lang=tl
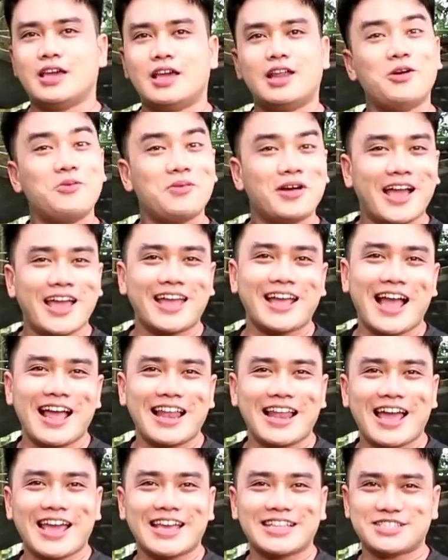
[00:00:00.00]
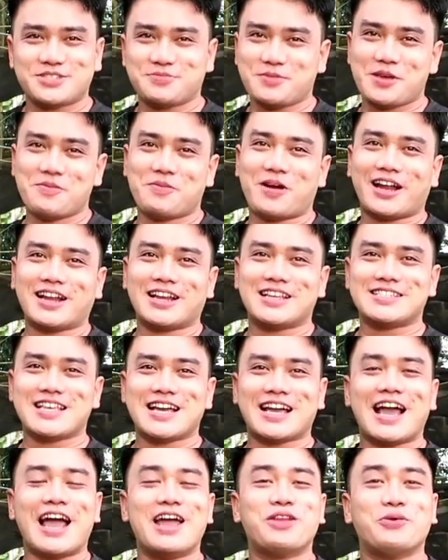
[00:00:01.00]
Hello mga higala, it's me Mark
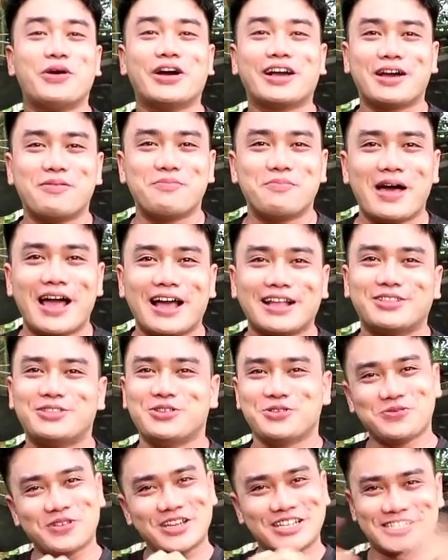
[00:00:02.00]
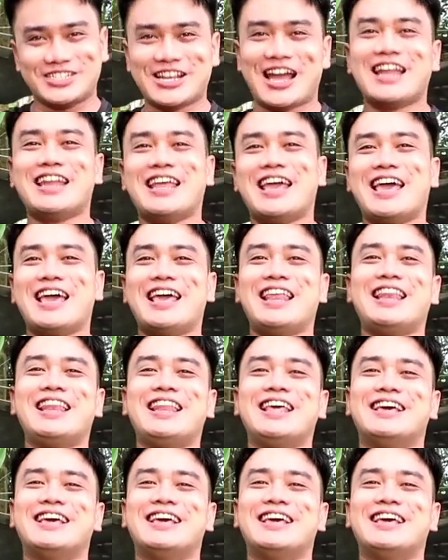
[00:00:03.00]
Lasaka and welcome back to my channel!